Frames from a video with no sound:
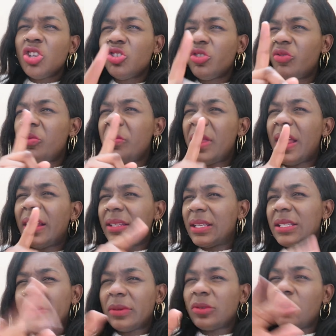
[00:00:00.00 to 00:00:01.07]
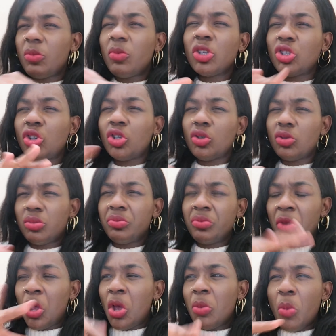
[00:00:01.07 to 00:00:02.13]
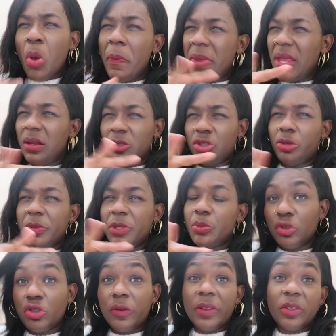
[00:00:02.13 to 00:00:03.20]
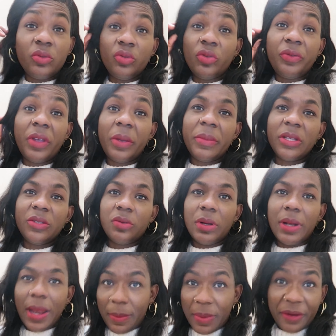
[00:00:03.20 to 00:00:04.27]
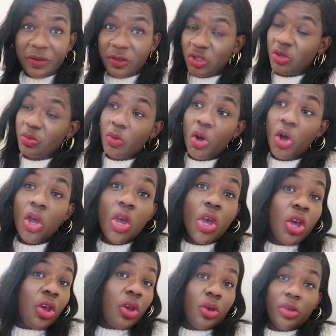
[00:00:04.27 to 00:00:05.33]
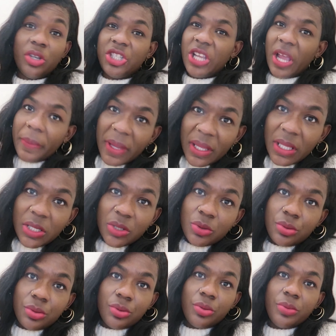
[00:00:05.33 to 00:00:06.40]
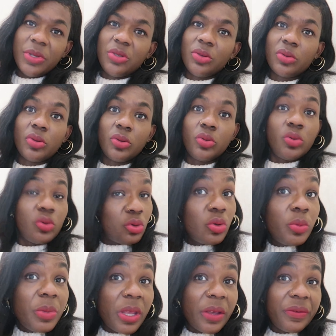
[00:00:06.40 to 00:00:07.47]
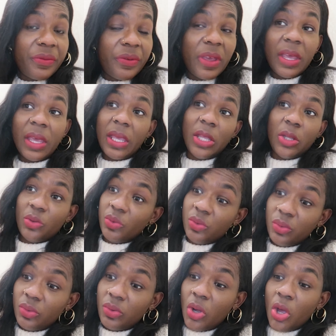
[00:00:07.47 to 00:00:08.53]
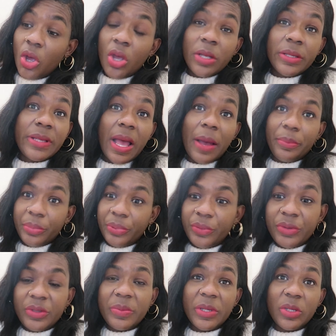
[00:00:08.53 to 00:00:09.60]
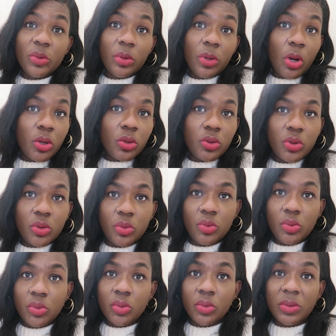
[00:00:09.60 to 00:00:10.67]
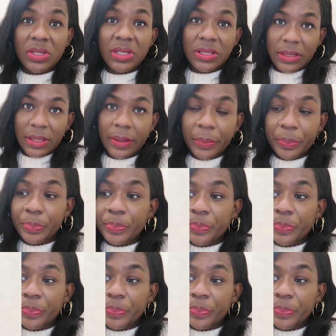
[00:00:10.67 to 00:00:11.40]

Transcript: Je vous mets l'adresse parce que moi, je me mélange un petit peu. Je vais toujours faire mes ongles là-bas, franchement. Euh, jamais déçu. Mes ongles sont toujours bien faits et tout. Ça pousse. Mes ongles en dessous sont sains.